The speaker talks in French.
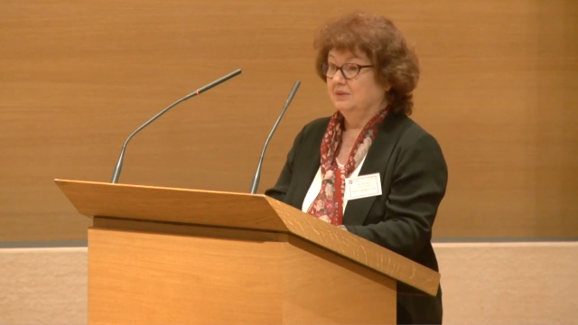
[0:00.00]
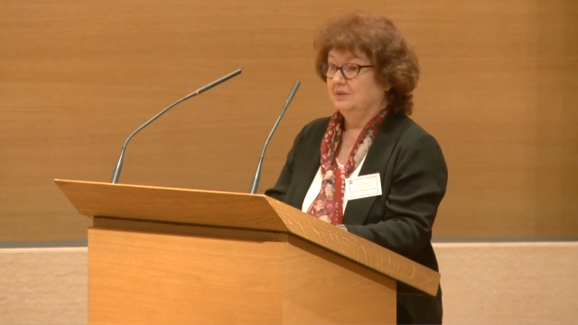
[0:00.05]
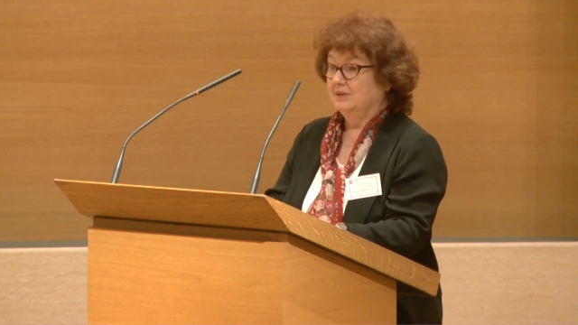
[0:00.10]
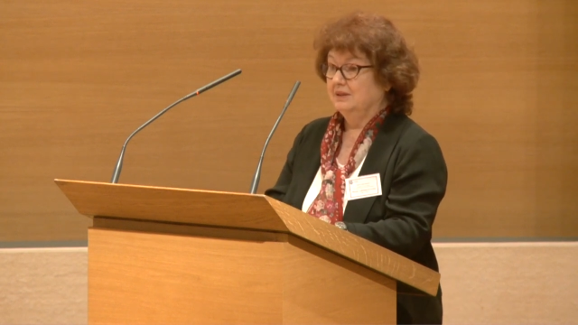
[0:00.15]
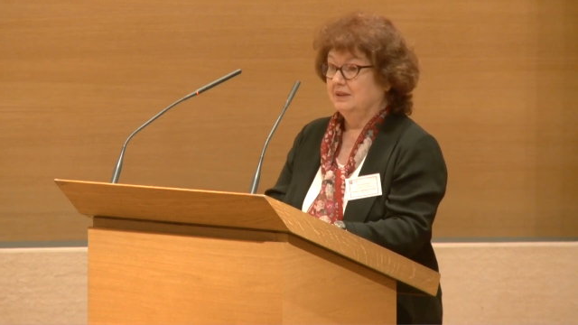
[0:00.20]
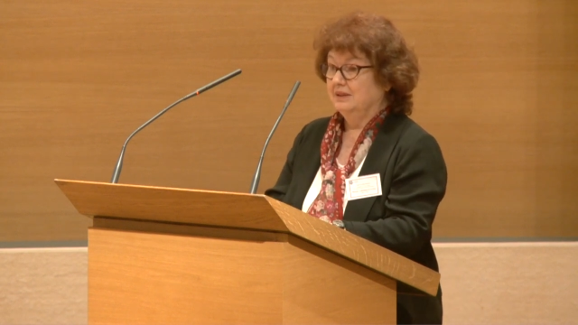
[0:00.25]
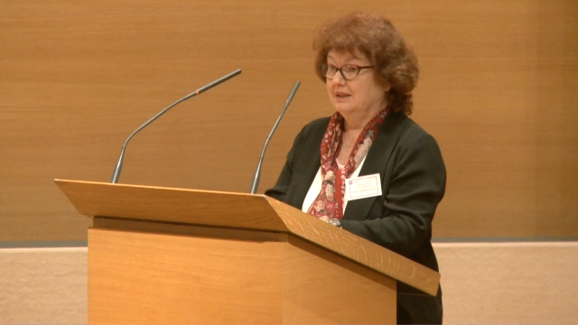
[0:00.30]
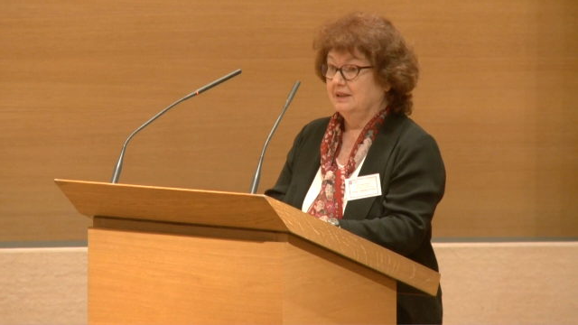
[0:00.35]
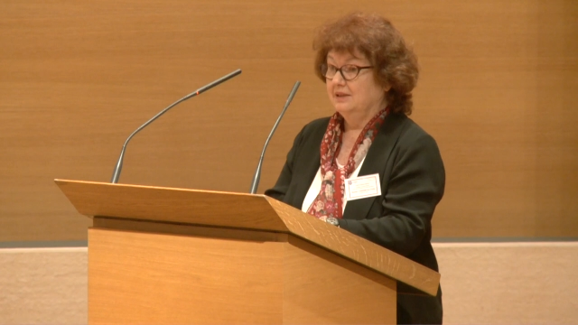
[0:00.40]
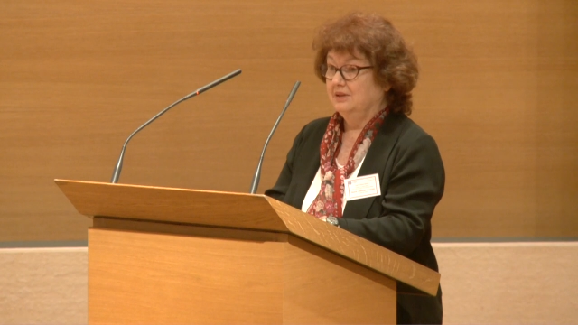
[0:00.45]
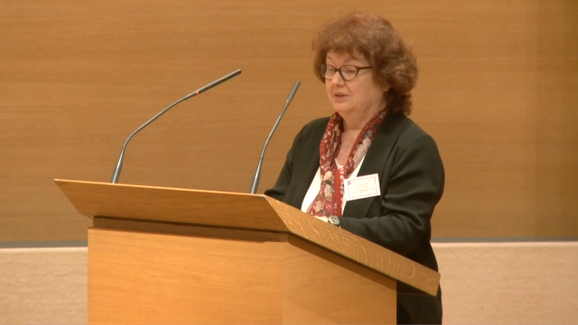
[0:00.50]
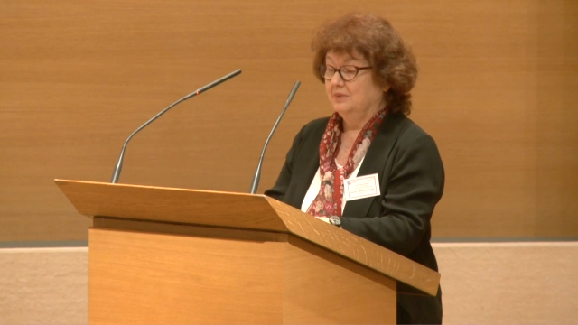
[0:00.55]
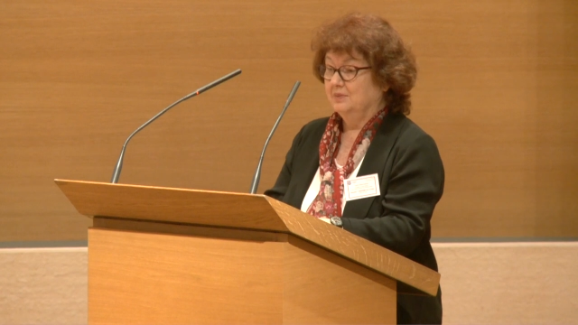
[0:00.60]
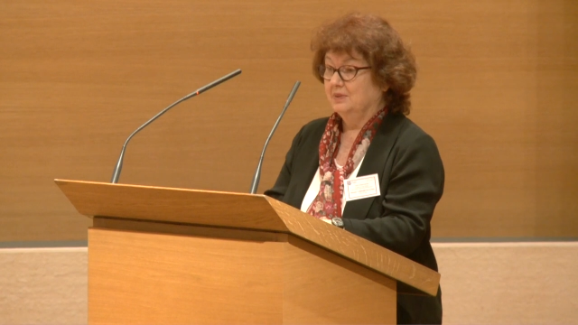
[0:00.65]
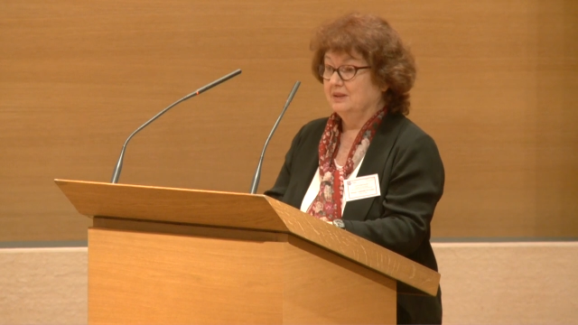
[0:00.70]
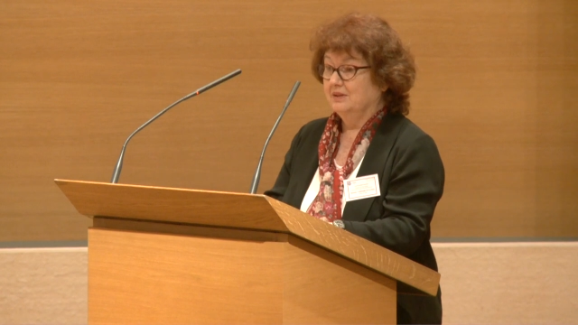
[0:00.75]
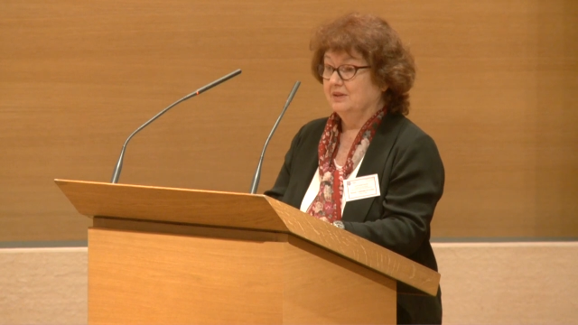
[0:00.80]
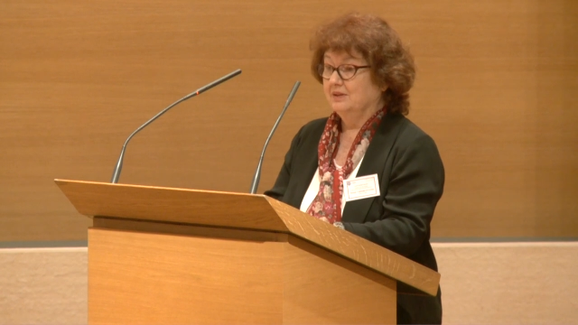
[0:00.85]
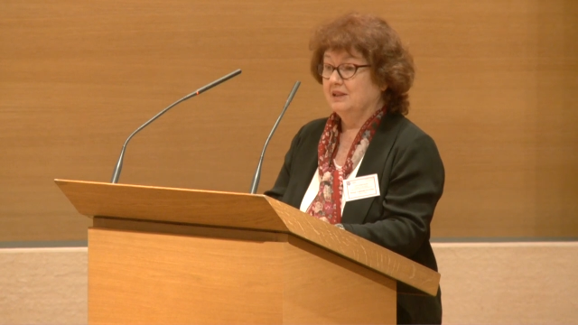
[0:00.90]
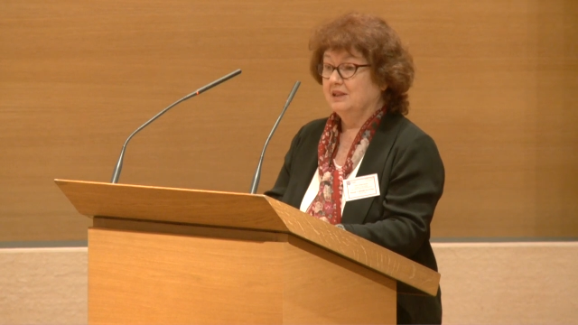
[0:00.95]
cette
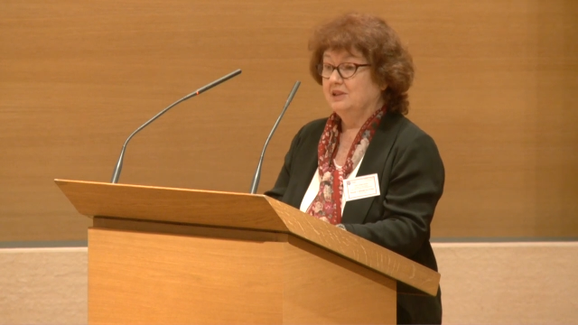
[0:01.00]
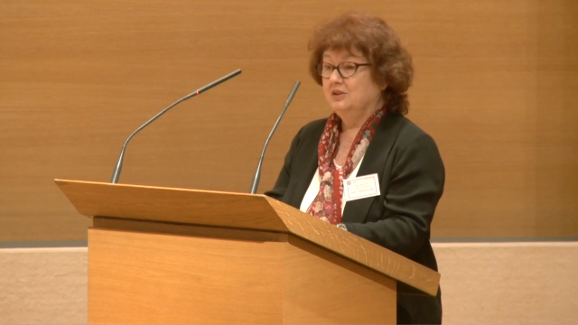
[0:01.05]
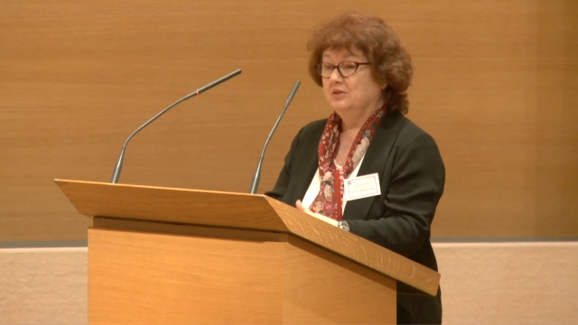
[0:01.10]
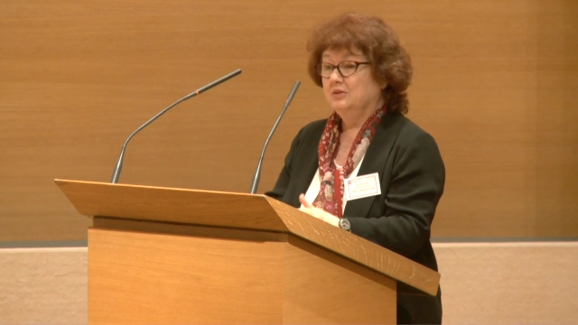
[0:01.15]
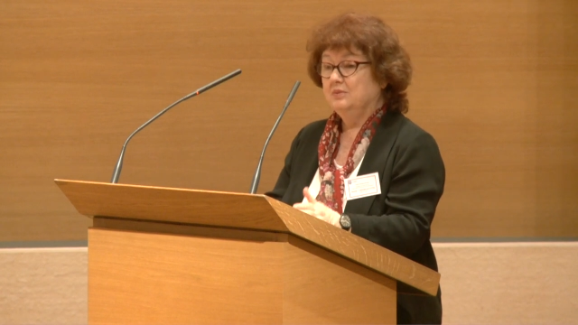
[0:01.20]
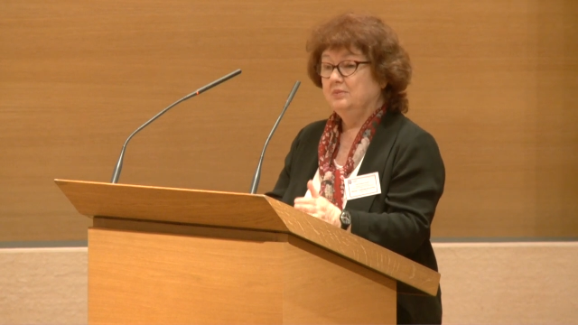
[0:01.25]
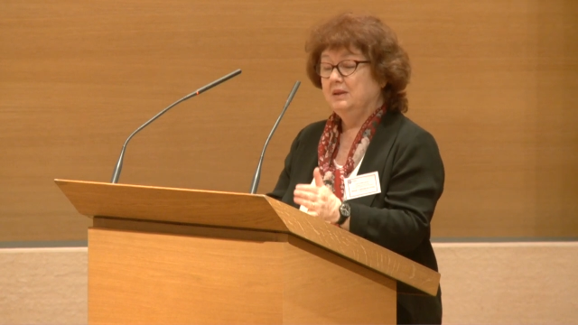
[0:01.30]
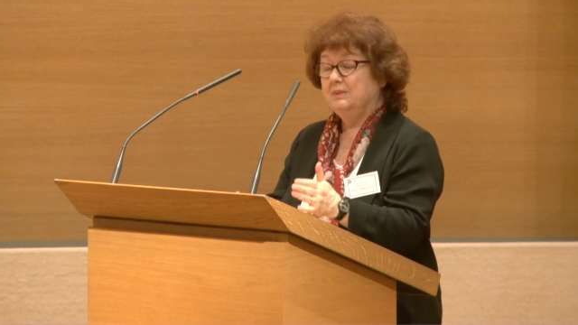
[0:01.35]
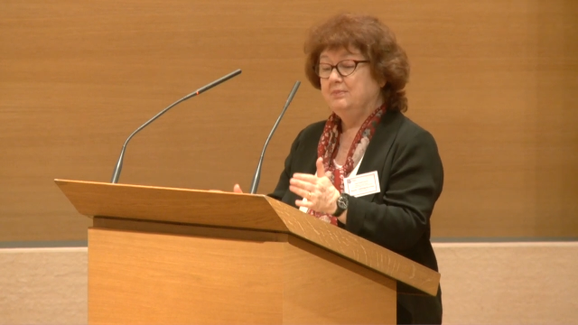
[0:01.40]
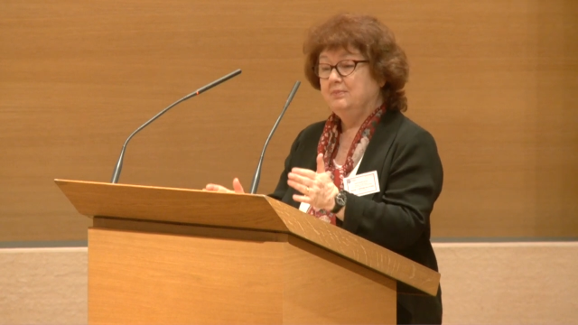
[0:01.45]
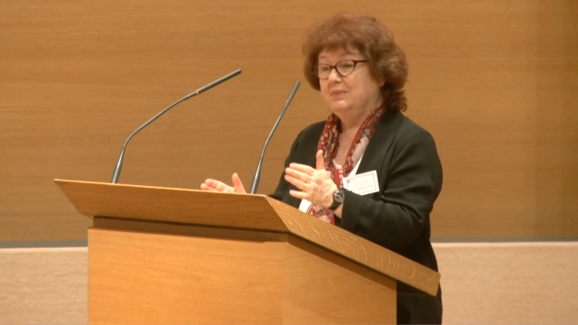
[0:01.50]
présentation, mais